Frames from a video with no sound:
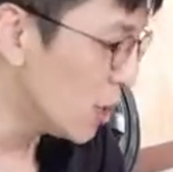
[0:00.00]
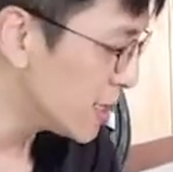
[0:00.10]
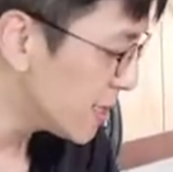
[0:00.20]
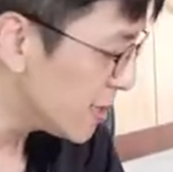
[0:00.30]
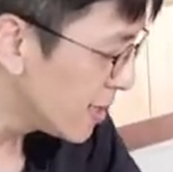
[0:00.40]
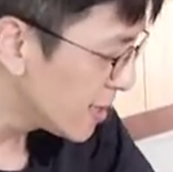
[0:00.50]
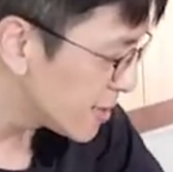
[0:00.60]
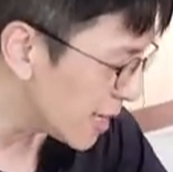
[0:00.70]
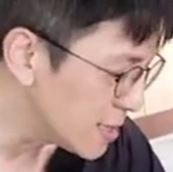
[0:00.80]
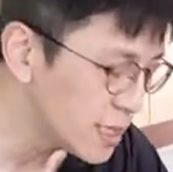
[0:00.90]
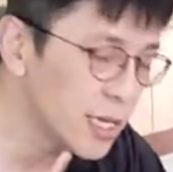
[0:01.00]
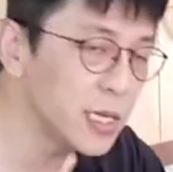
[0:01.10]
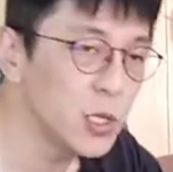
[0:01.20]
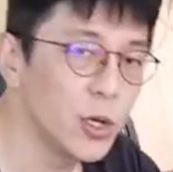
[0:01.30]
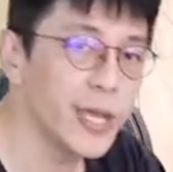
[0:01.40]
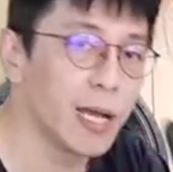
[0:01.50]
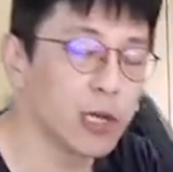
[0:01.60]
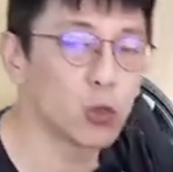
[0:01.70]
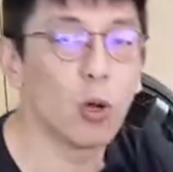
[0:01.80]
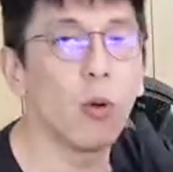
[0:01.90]
公斤。但是这里有两个
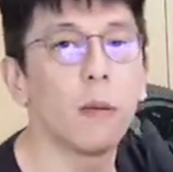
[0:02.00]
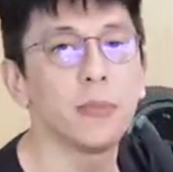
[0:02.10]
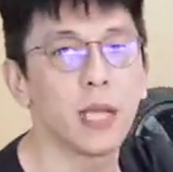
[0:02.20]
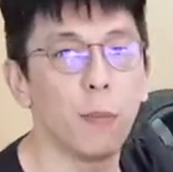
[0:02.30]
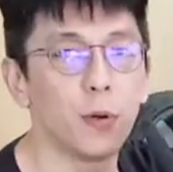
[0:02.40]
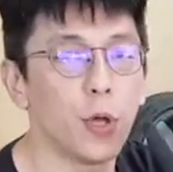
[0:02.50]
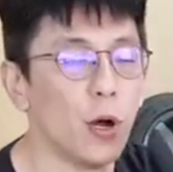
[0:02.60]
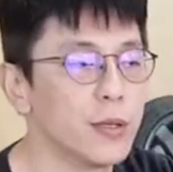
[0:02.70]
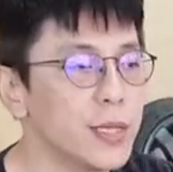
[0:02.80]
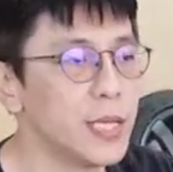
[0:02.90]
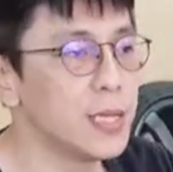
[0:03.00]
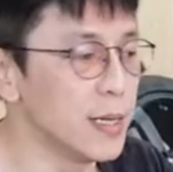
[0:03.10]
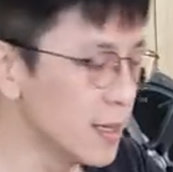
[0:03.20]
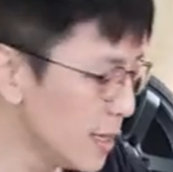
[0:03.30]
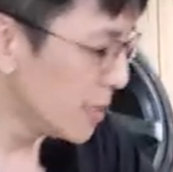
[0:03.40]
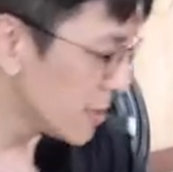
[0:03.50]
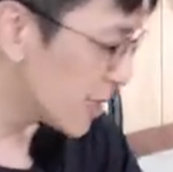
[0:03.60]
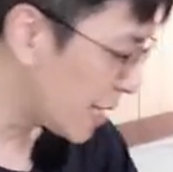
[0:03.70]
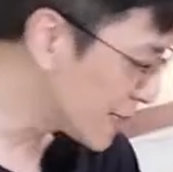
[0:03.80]
状况比较不同。第一个，它